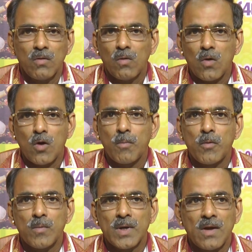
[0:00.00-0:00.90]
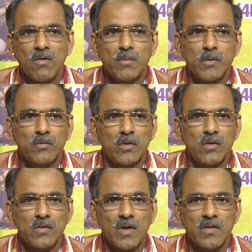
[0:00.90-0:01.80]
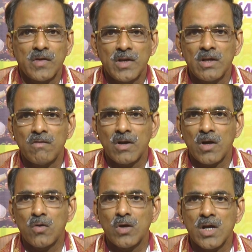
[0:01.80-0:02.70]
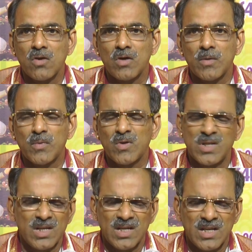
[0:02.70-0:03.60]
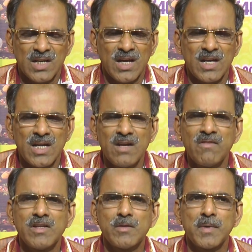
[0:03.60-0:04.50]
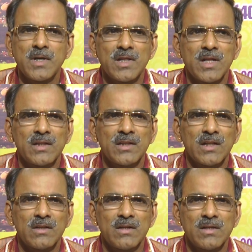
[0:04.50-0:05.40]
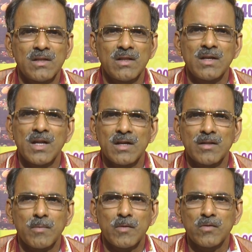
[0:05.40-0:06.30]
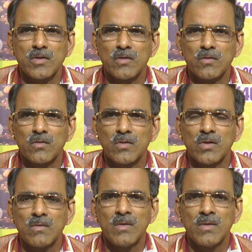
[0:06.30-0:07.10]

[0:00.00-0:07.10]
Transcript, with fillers: ఒక్కొక్కప్పుడు మనకి ఏమనిపిస్తుందో తెలుసా శరీరం అనారోగ్యంగా ఉన్నప్పుడు చి ఇక అన్నీ విడిచిపెట్టి తీర్థయాత్రలు చేద్దాం లేక తపస్సు చేసుకుందాం